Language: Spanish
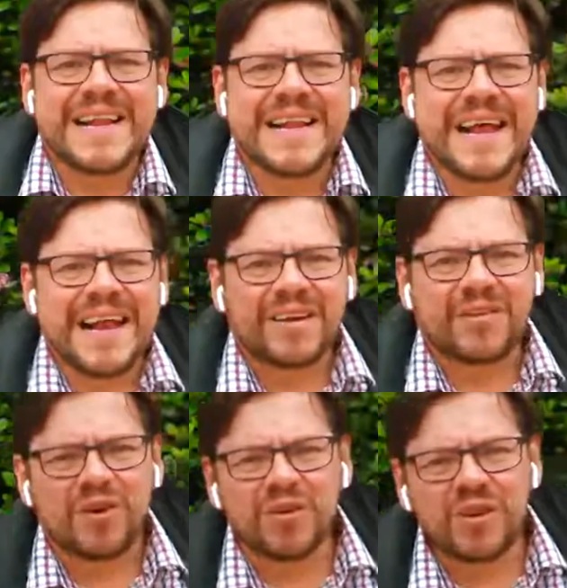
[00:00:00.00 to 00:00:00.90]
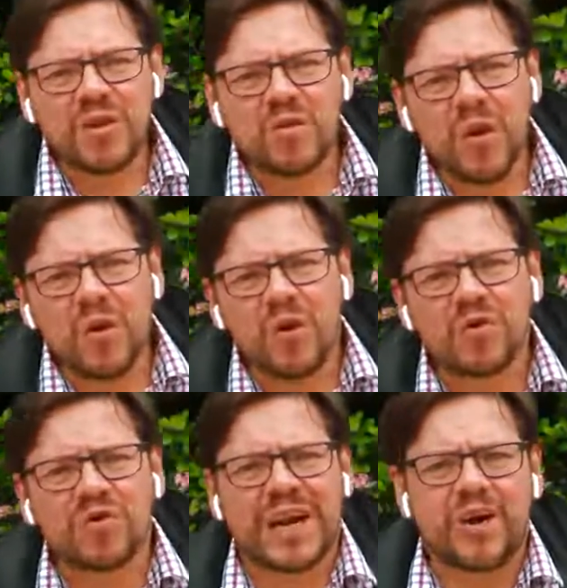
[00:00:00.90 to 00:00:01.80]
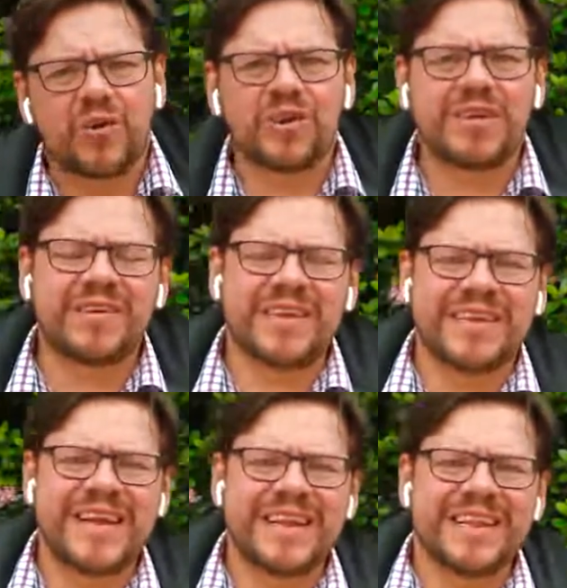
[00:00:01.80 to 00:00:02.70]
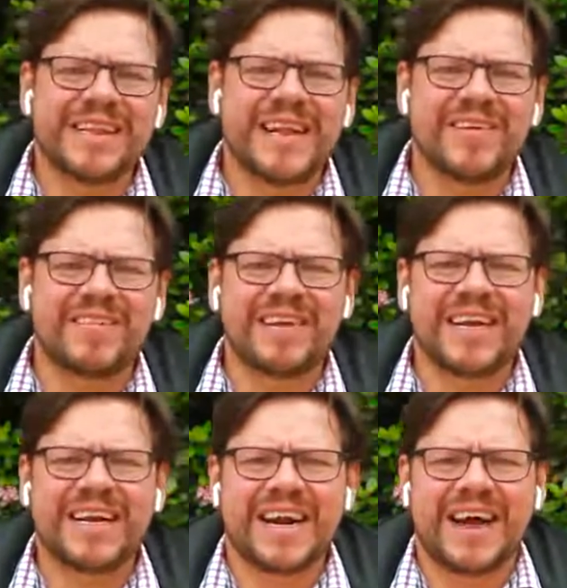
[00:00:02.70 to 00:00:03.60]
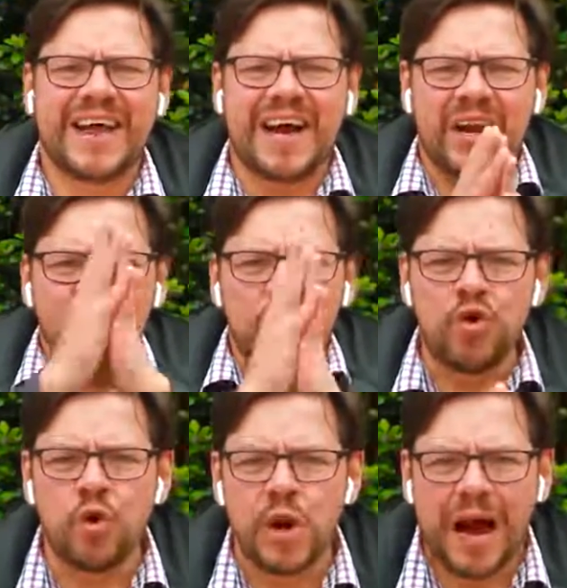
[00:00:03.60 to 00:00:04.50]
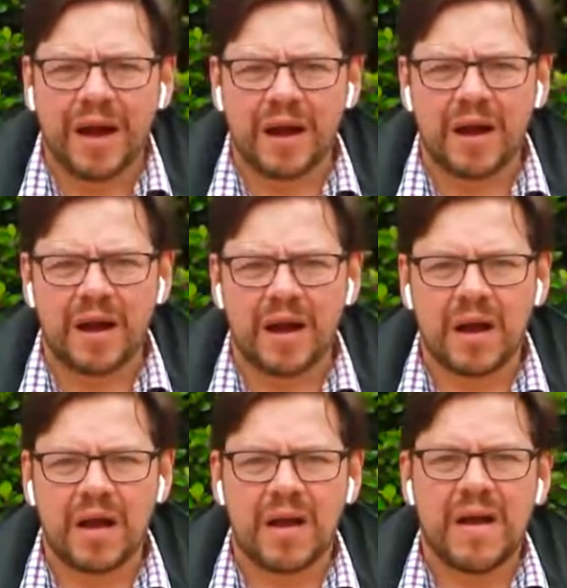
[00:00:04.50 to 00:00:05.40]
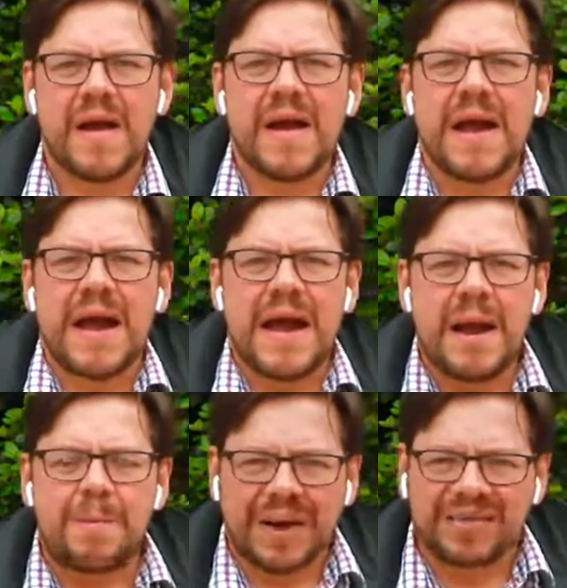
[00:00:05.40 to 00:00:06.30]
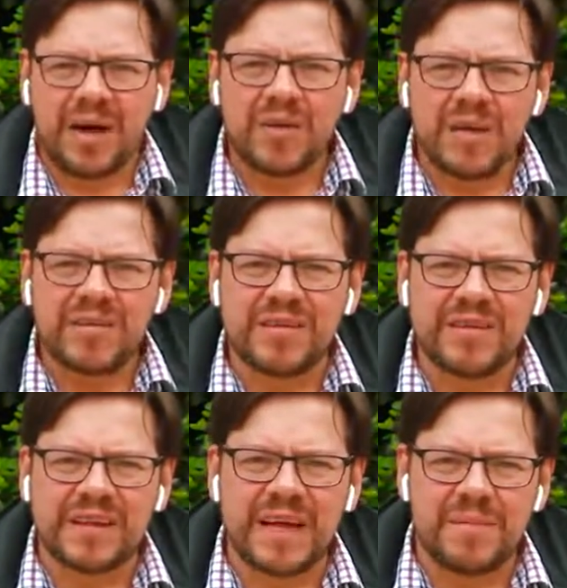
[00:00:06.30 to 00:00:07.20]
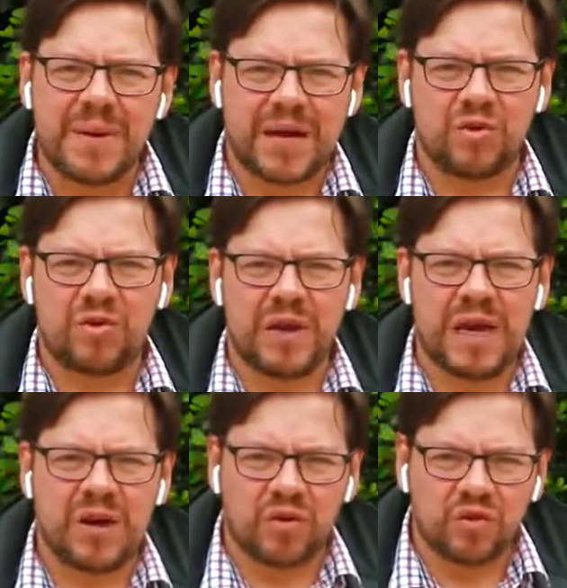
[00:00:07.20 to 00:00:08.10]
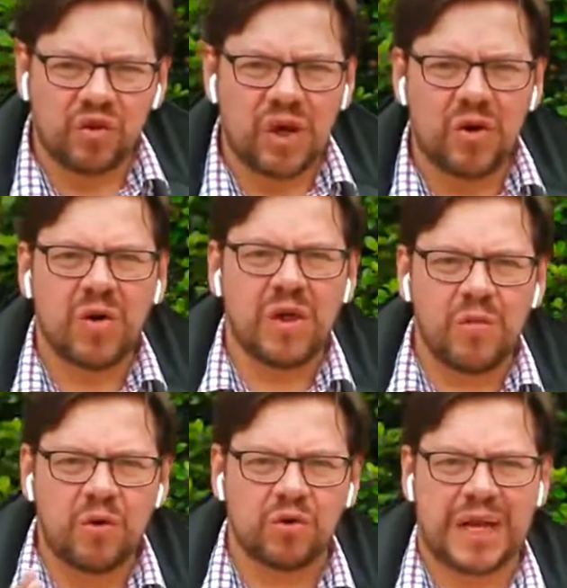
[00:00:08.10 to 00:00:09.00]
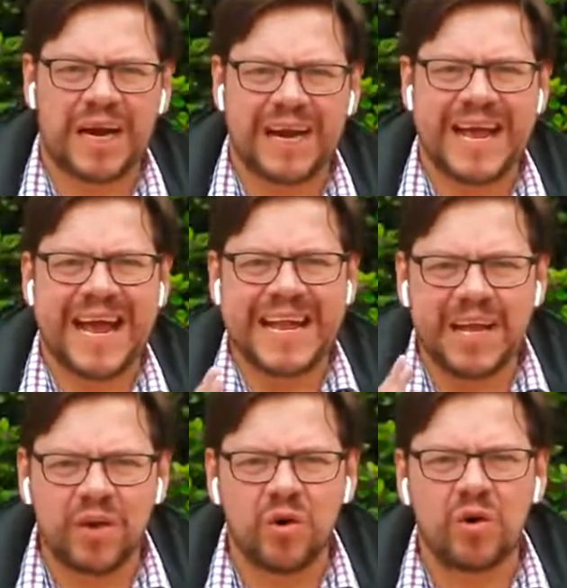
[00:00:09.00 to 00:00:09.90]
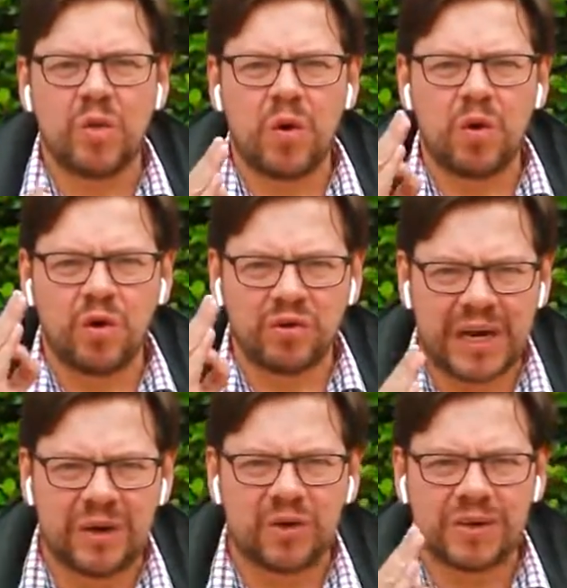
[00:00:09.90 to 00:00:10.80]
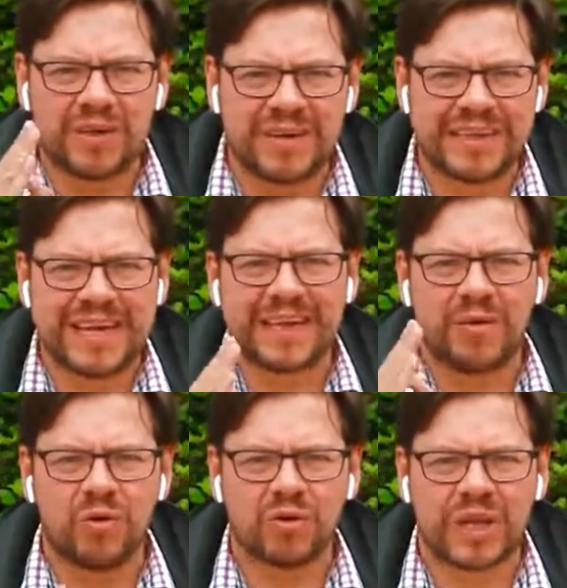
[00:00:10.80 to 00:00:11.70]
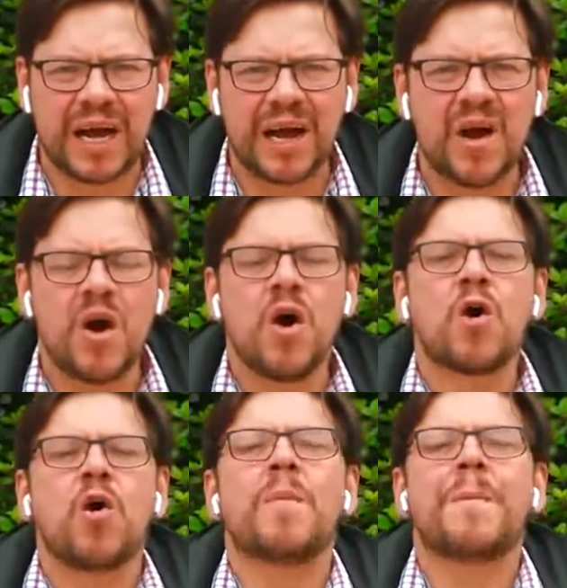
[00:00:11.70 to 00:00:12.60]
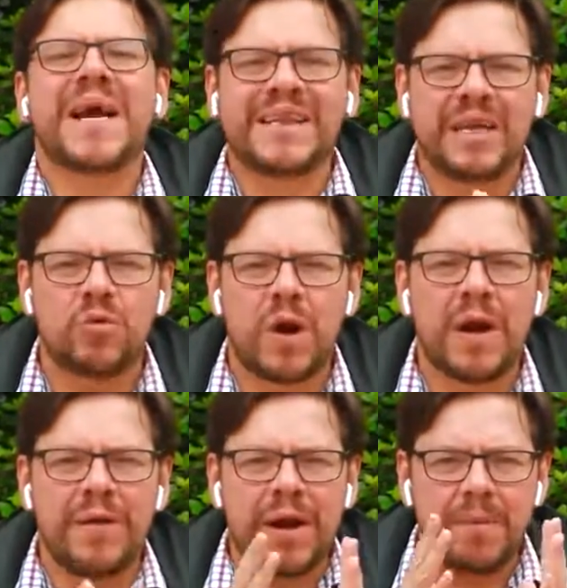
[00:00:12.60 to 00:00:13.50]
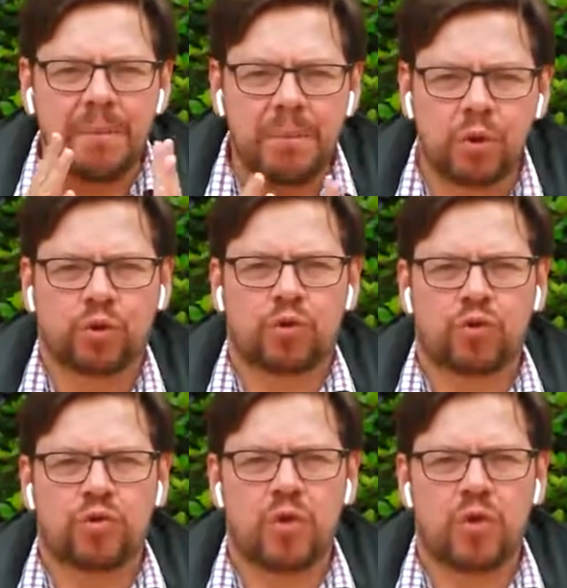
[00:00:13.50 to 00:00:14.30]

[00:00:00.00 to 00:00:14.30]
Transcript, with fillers: la elección del nuevo Contralor Distrital debe ser declarada nula. El pasado 17 de mayo, el Consejo de Bogotá eligió el nuevo Contralor Distrital de Bogotá con 29 votos,